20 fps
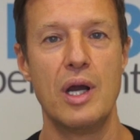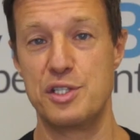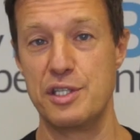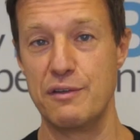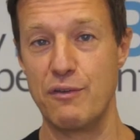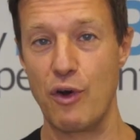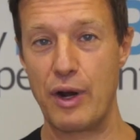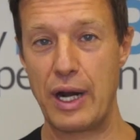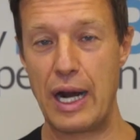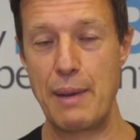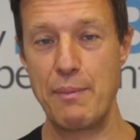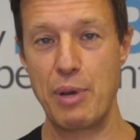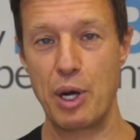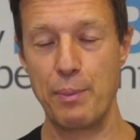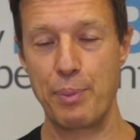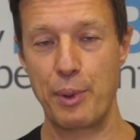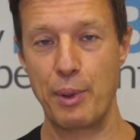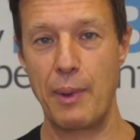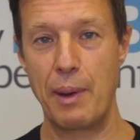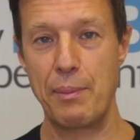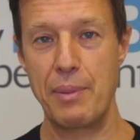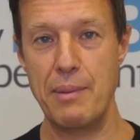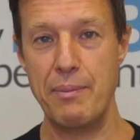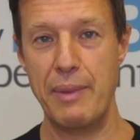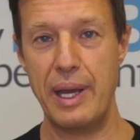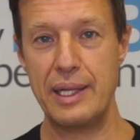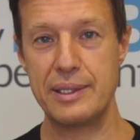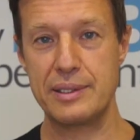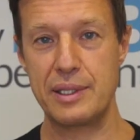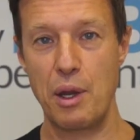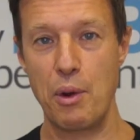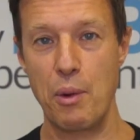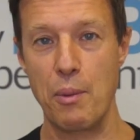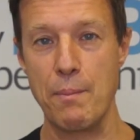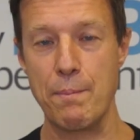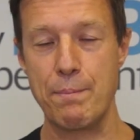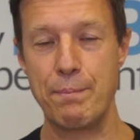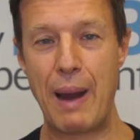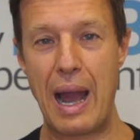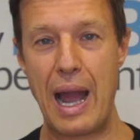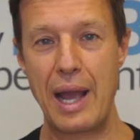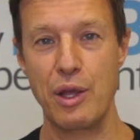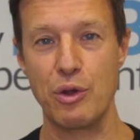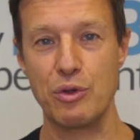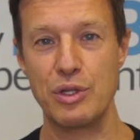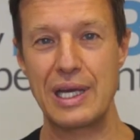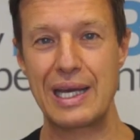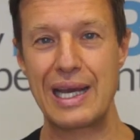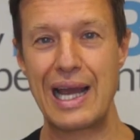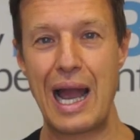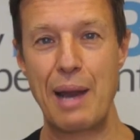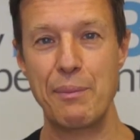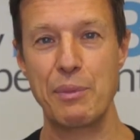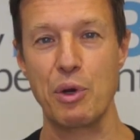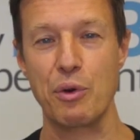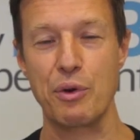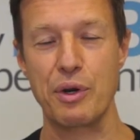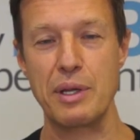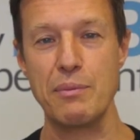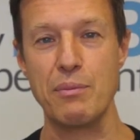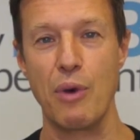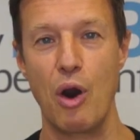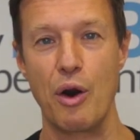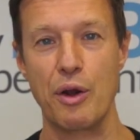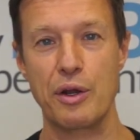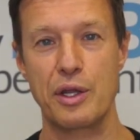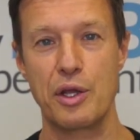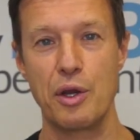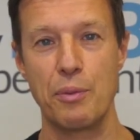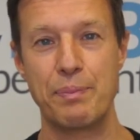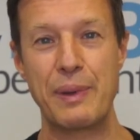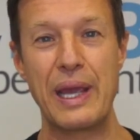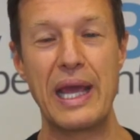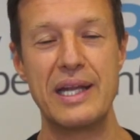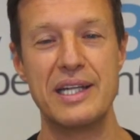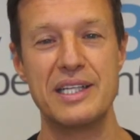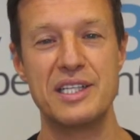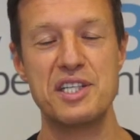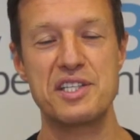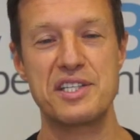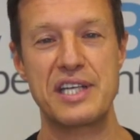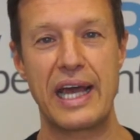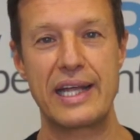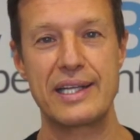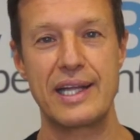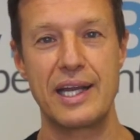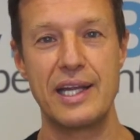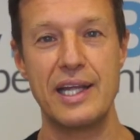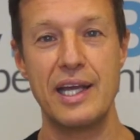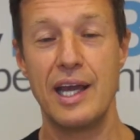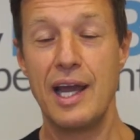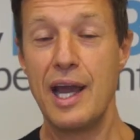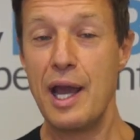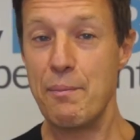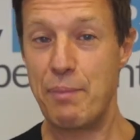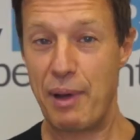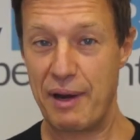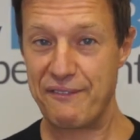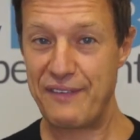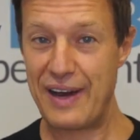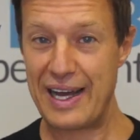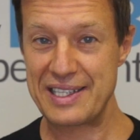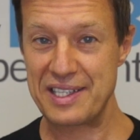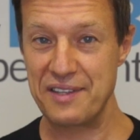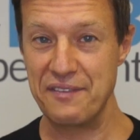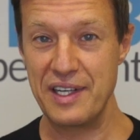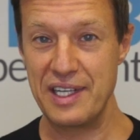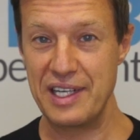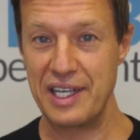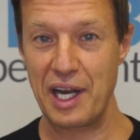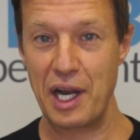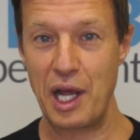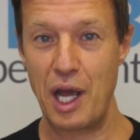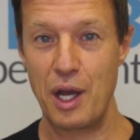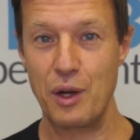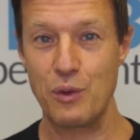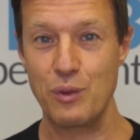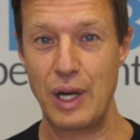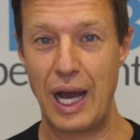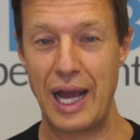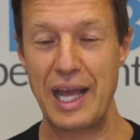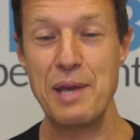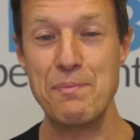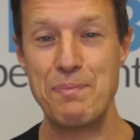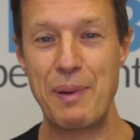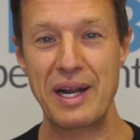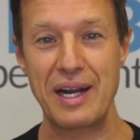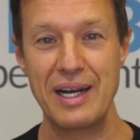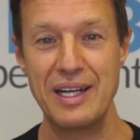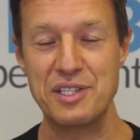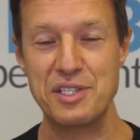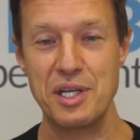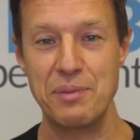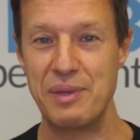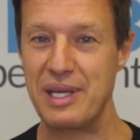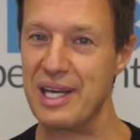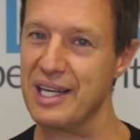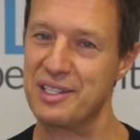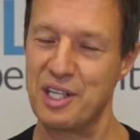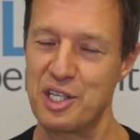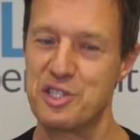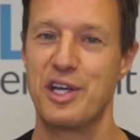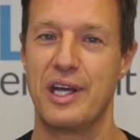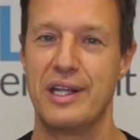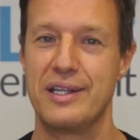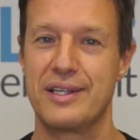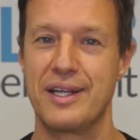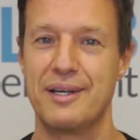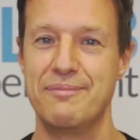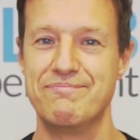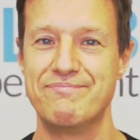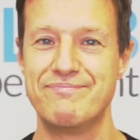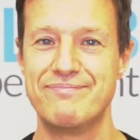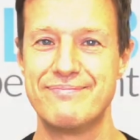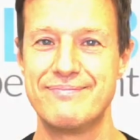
Ci vorrebbero probabilmente un paio di camion rimorchio pieni di sedani per farti venire una iperglicemia decente.